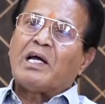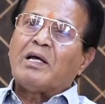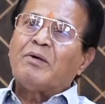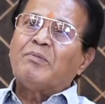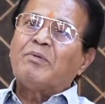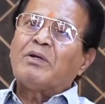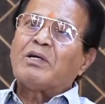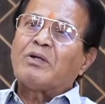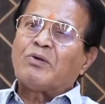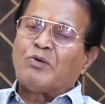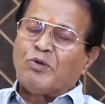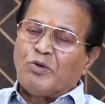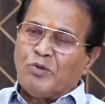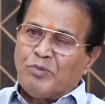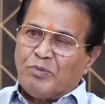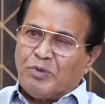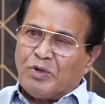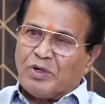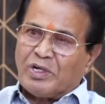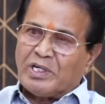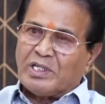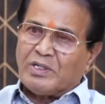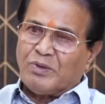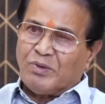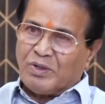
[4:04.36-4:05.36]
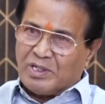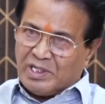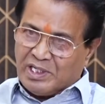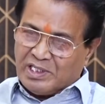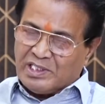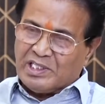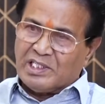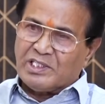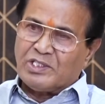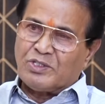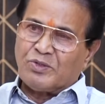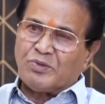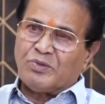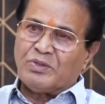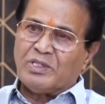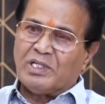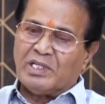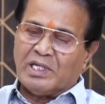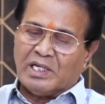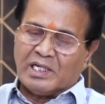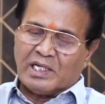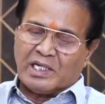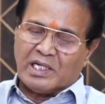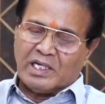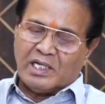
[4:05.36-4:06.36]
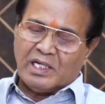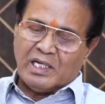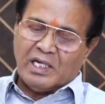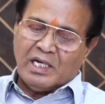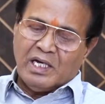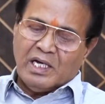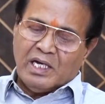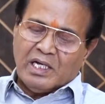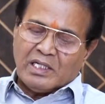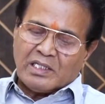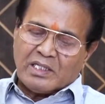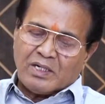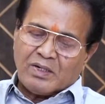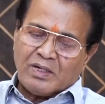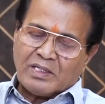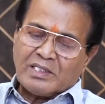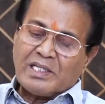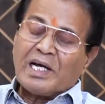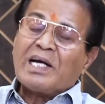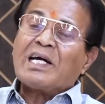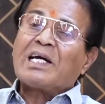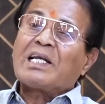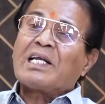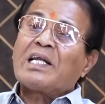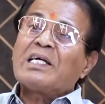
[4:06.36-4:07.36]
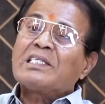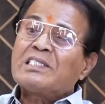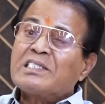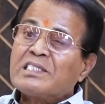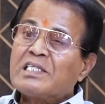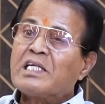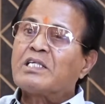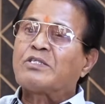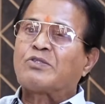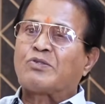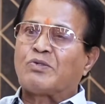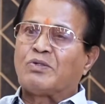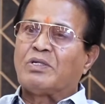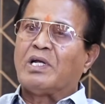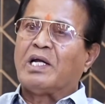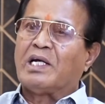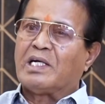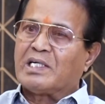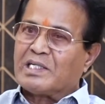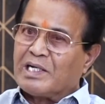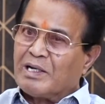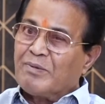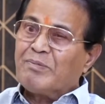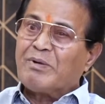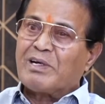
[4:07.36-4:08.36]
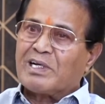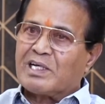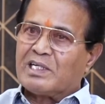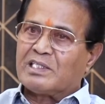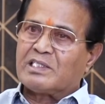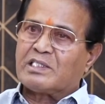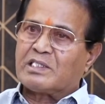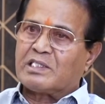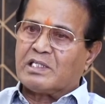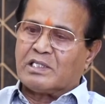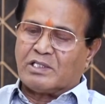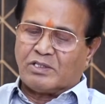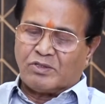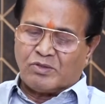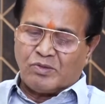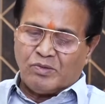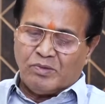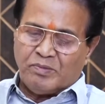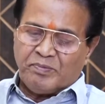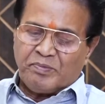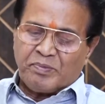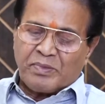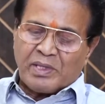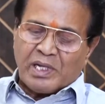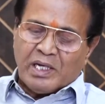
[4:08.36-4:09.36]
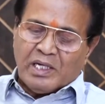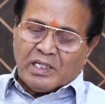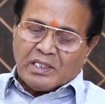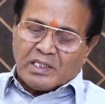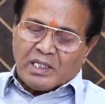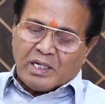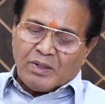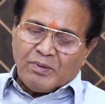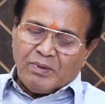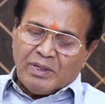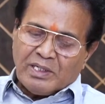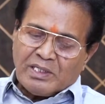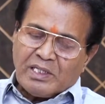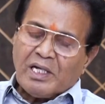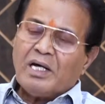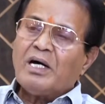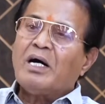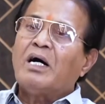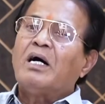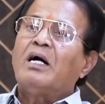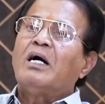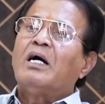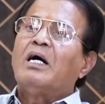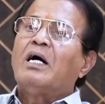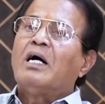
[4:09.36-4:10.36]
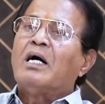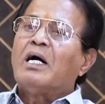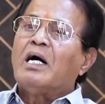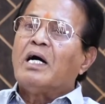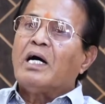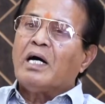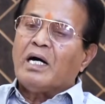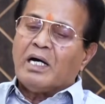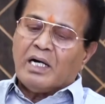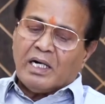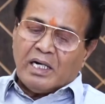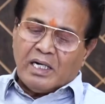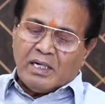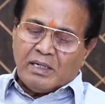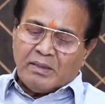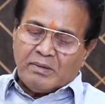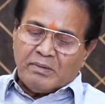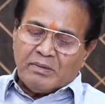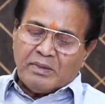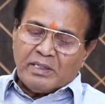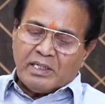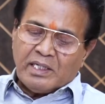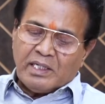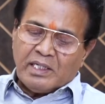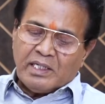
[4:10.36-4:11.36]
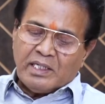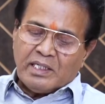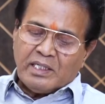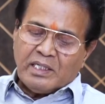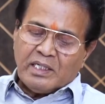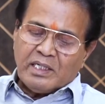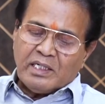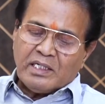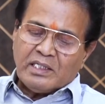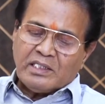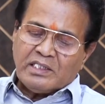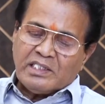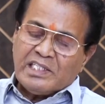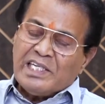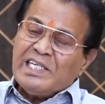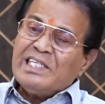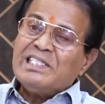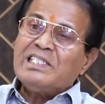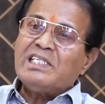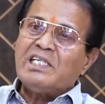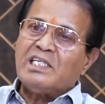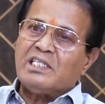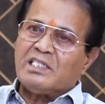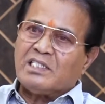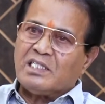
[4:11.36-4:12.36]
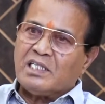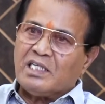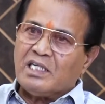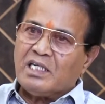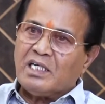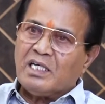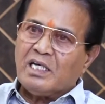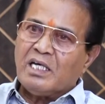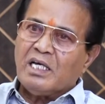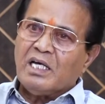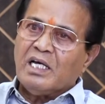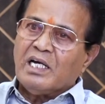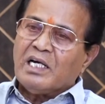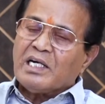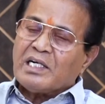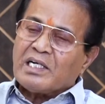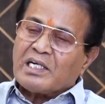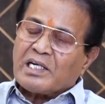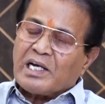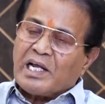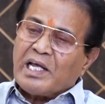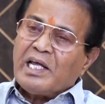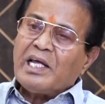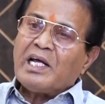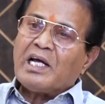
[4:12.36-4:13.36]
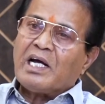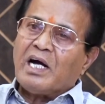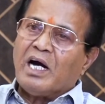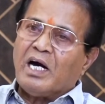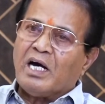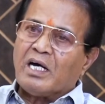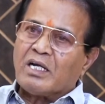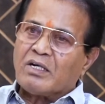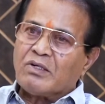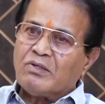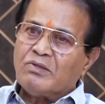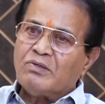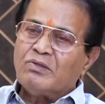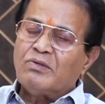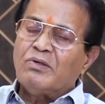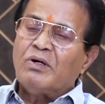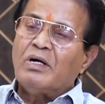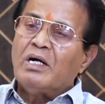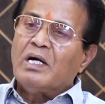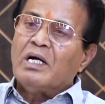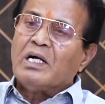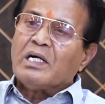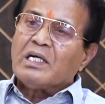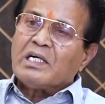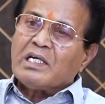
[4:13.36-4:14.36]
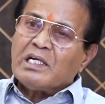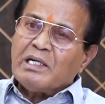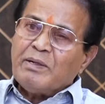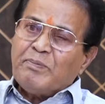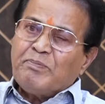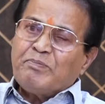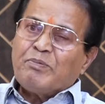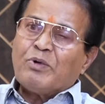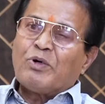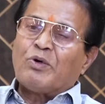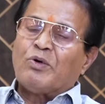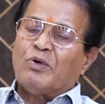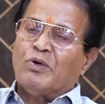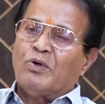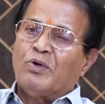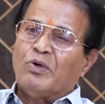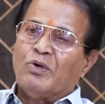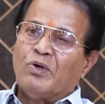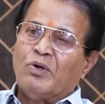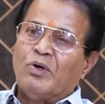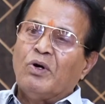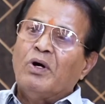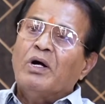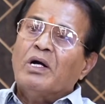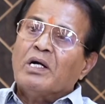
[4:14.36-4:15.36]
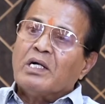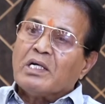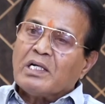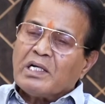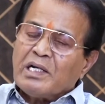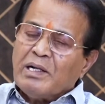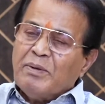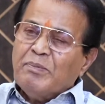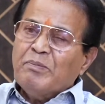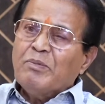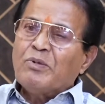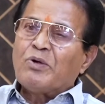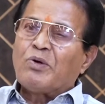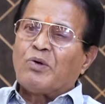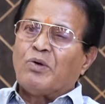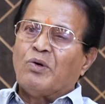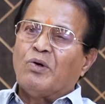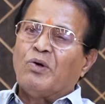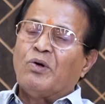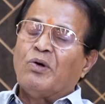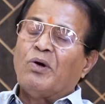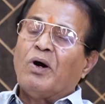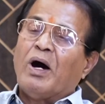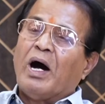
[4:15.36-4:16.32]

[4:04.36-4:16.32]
ట్రైబల్ గ్రూప్ ఒకటి ఒక ఏజెన్సీ ఉంది దానికి తర్వాత క్లస్టర్స్ ఉన్నాయి ట్రైబల్ క్లస్టర్స్ తర్వాత ఇది జీసీసీ ట్రైకారు ట్రిప్కో ట్రిమ్కో